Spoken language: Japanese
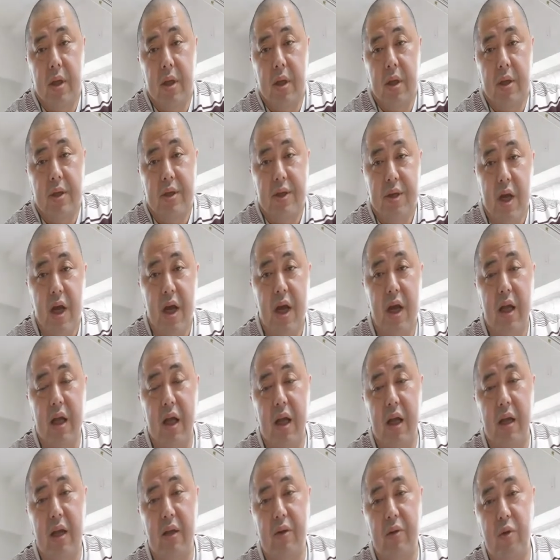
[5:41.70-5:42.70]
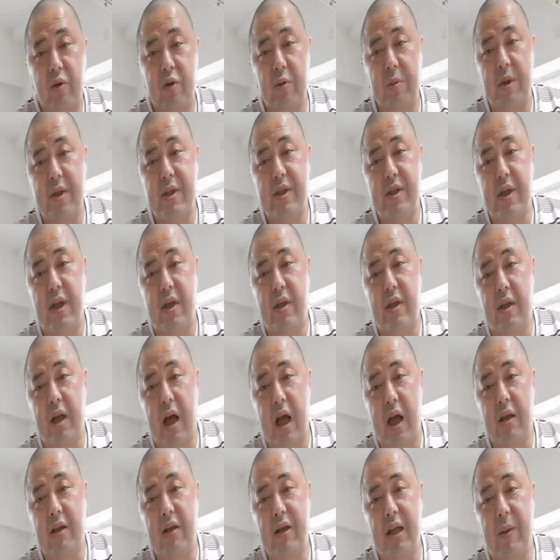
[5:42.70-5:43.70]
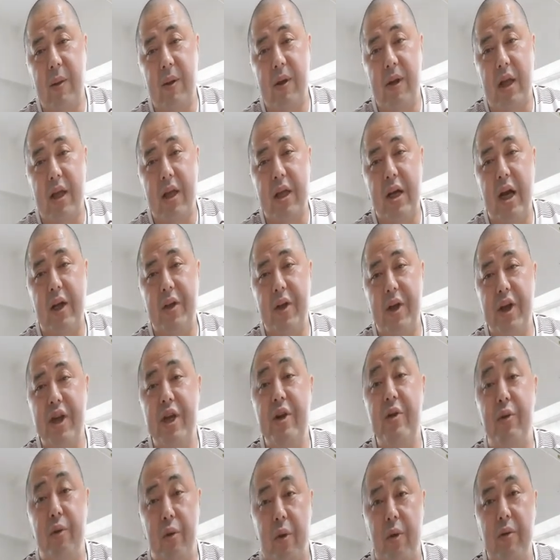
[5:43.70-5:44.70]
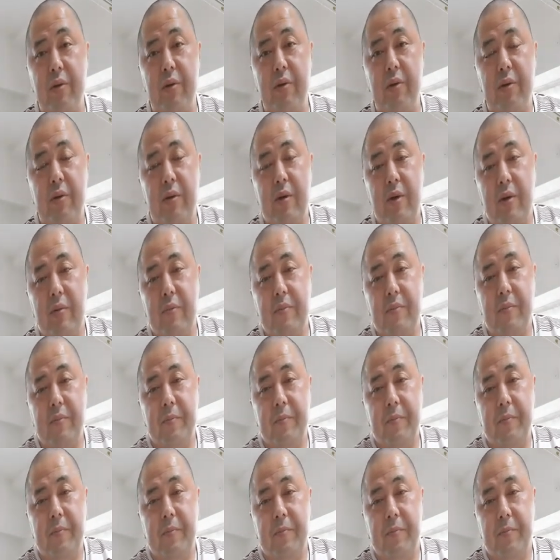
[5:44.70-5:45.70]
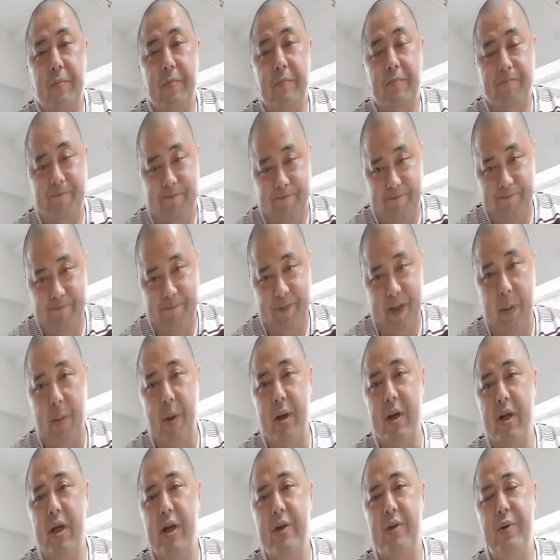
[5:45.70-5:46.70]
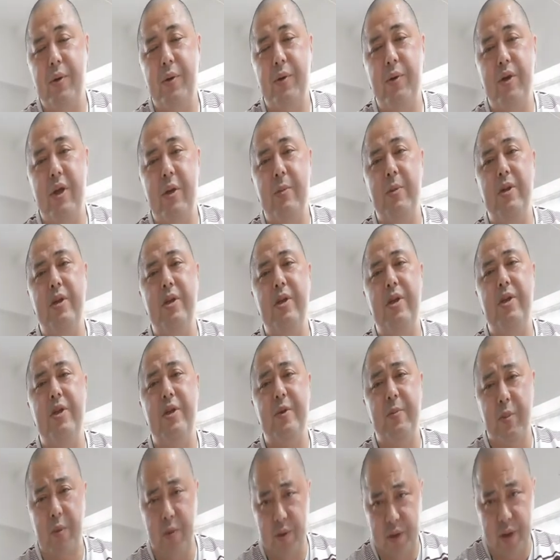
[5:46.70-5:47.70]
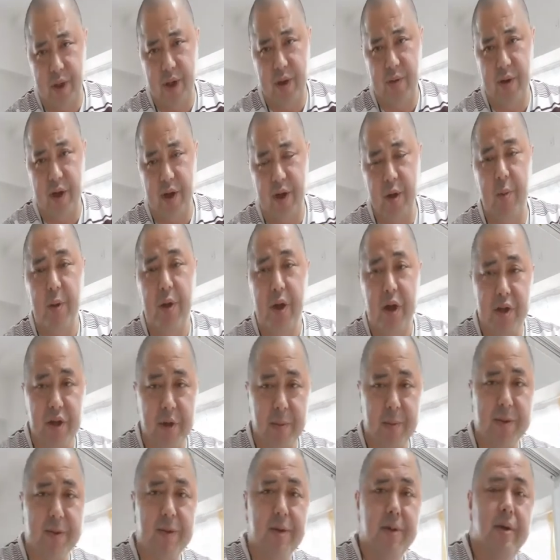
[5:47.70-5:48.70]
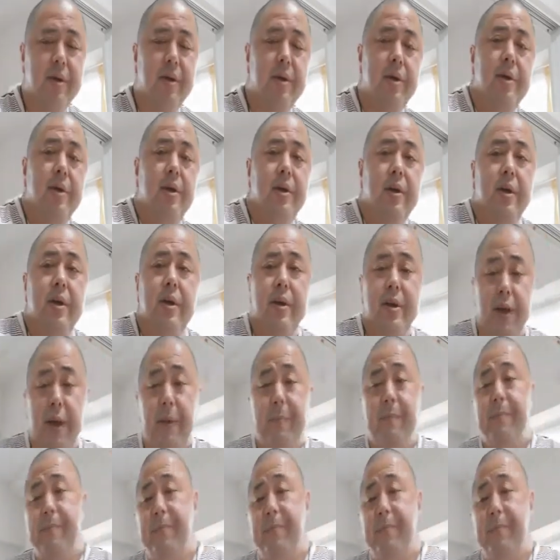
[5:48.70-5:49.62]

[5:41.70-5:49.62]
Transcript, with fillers: じゃあ、徳松さん、あんたは何ができるのうん、たまにね、そういう厳しい質問される方もいらっしゃいます。ね。